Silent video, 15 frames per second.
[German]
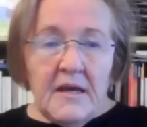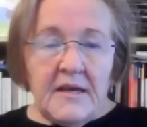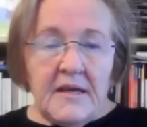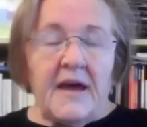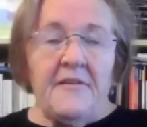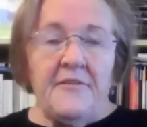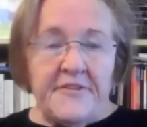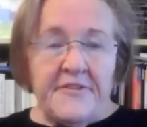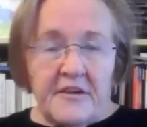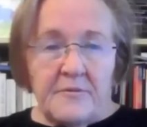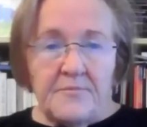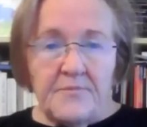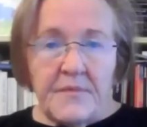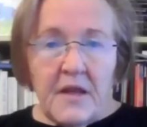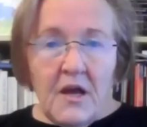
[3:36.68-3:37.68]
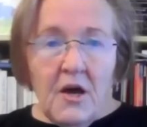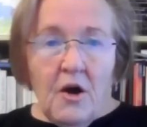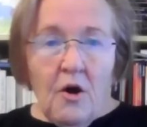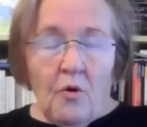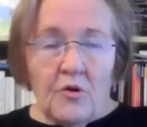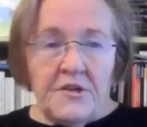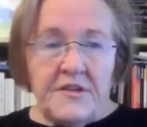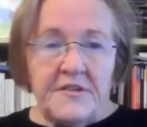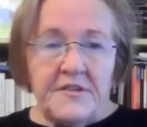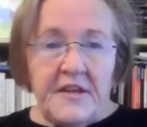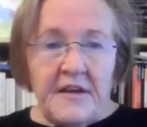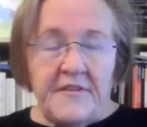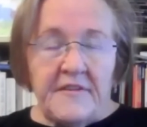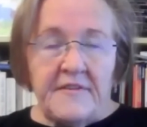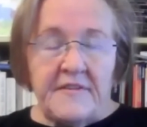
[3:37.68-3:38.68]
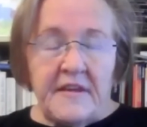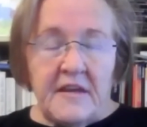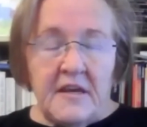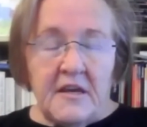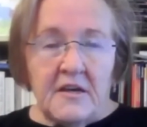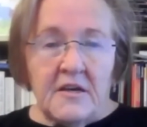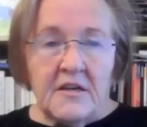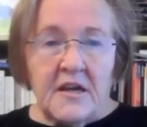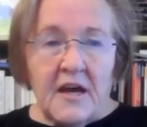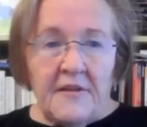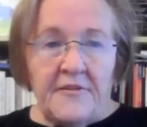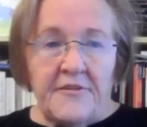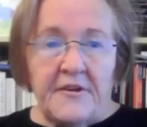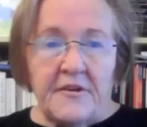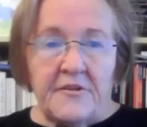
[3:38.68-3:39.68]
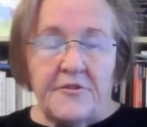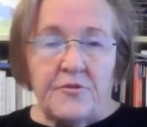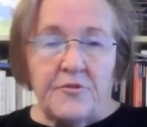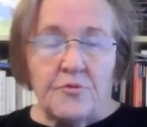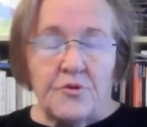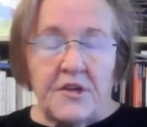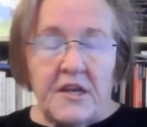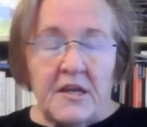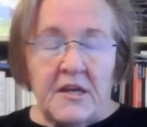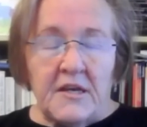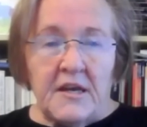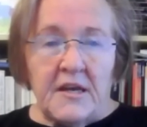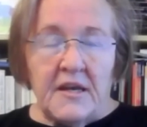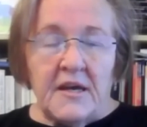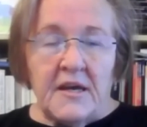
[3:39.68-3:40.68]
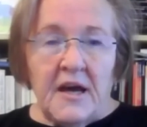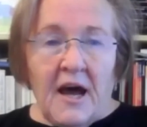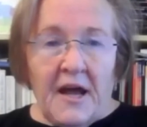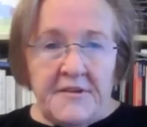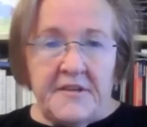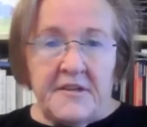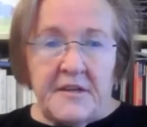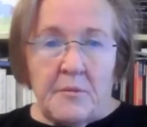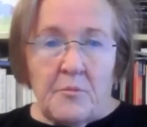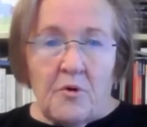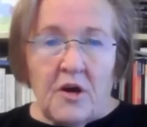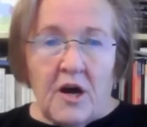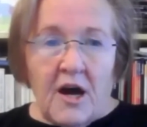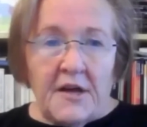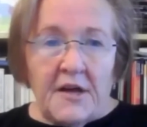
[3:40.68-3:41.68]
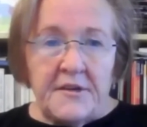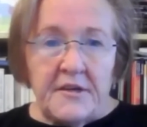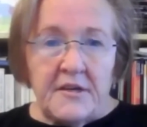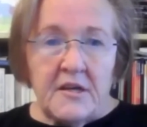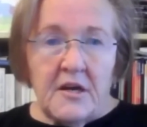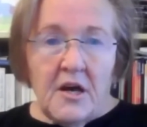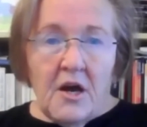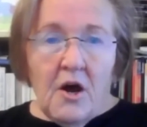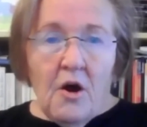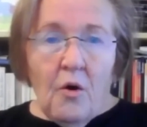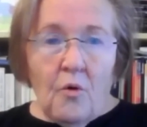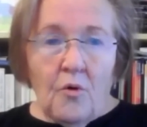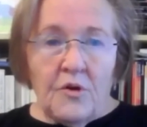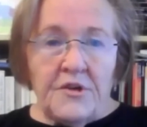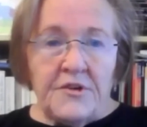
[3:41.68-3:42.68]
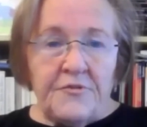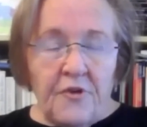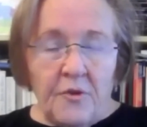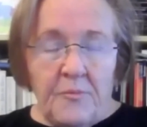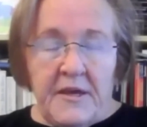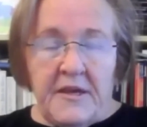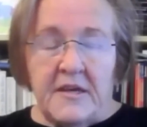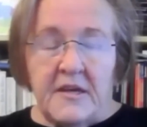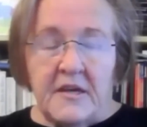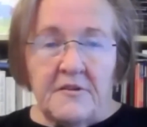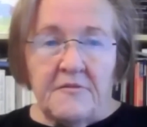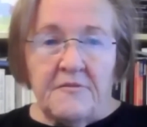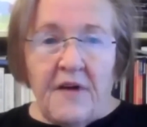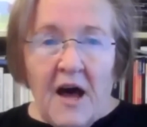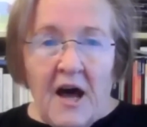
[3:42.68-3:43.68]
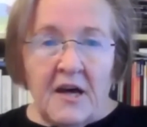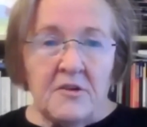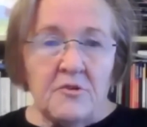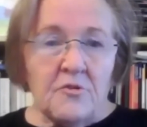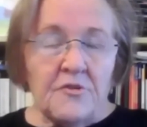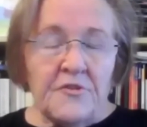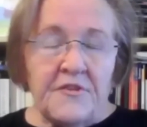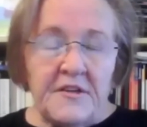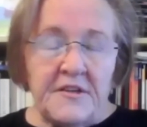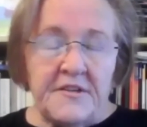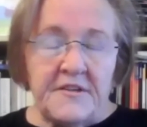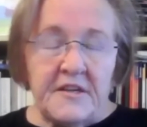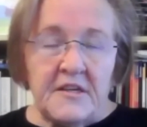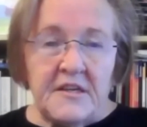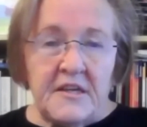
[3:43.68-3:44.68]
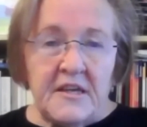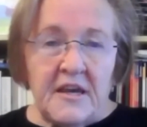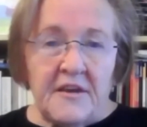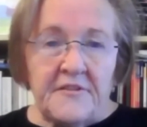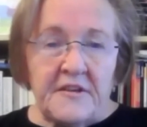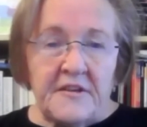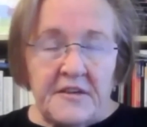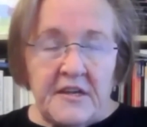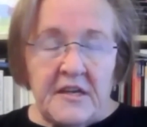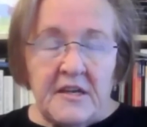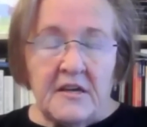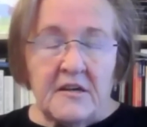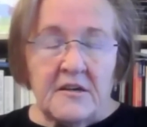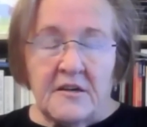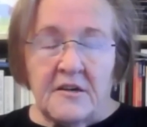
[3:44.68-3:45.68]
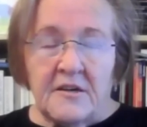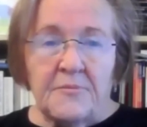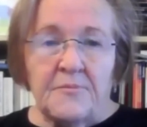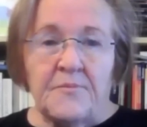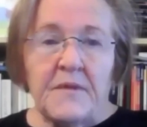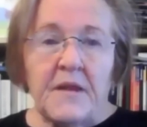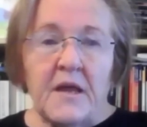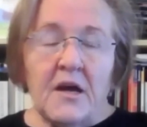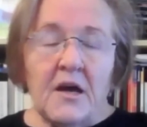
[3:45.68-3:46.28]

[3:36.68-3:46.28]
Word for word: Grenze und das ist die äh, Grenze zu den äh, Antidemokraten. Und für mich äh, waren und sind die SED ähm,